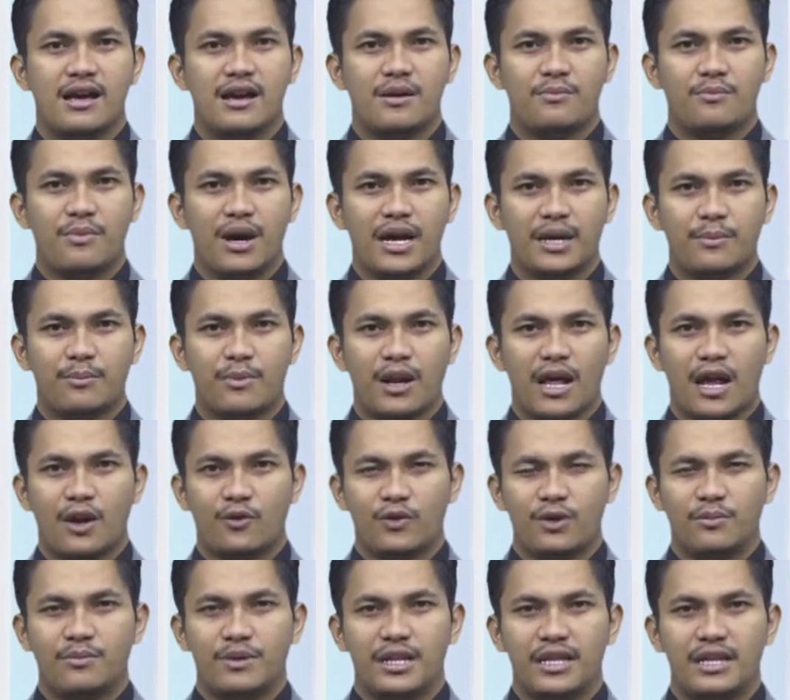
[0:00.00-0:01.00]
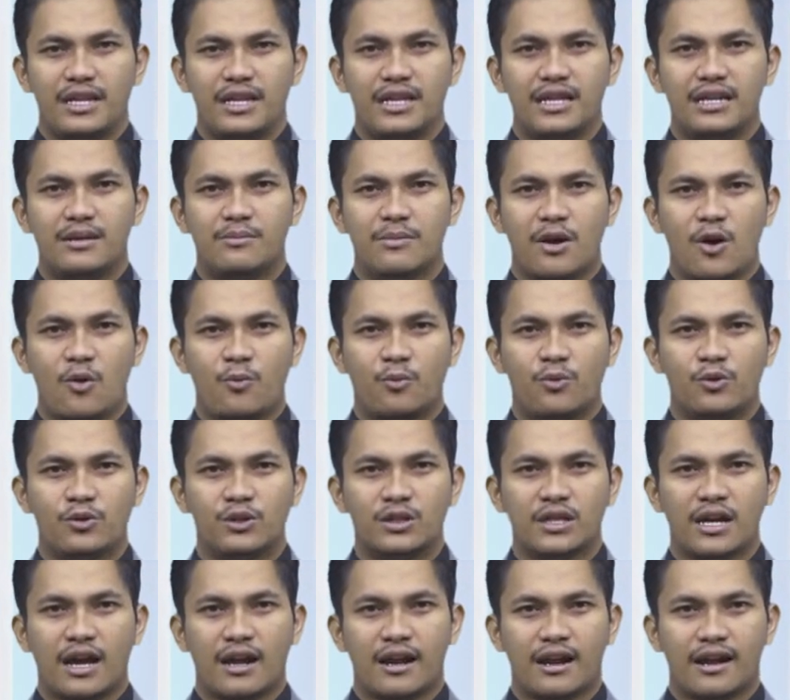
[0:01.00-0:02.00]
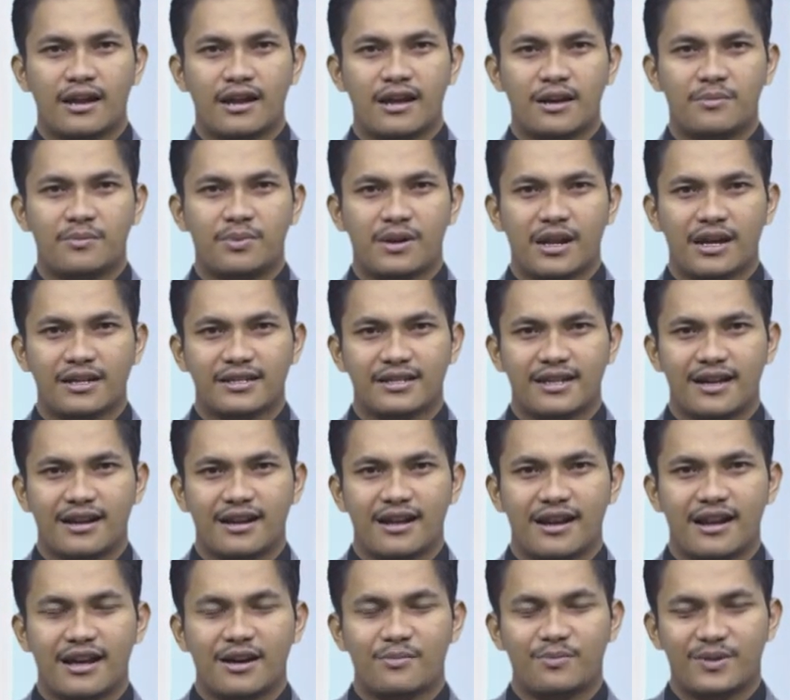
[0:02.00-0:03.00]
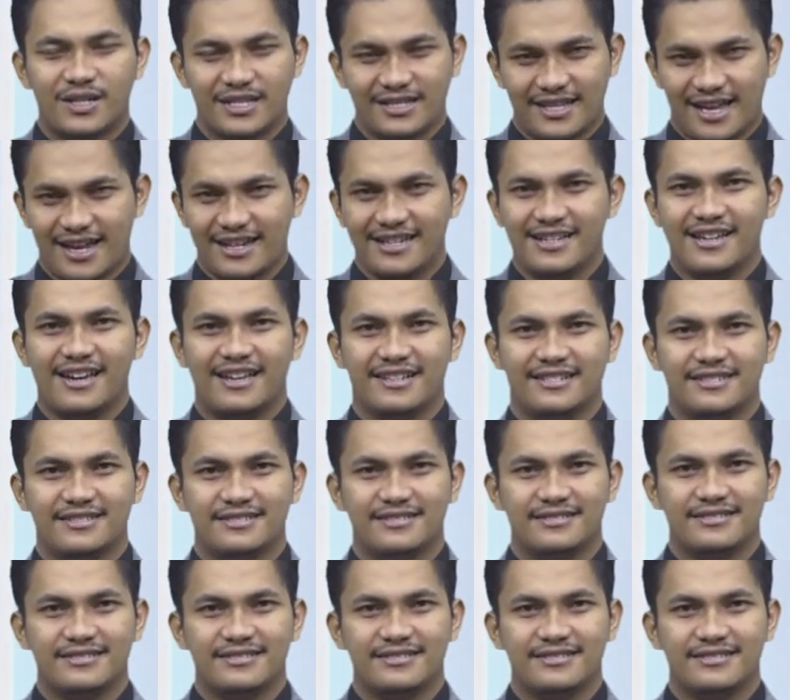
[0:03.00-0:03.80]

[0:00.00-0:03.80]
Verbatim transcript: baik melalui benih maupun sarana-prasarana pertanian.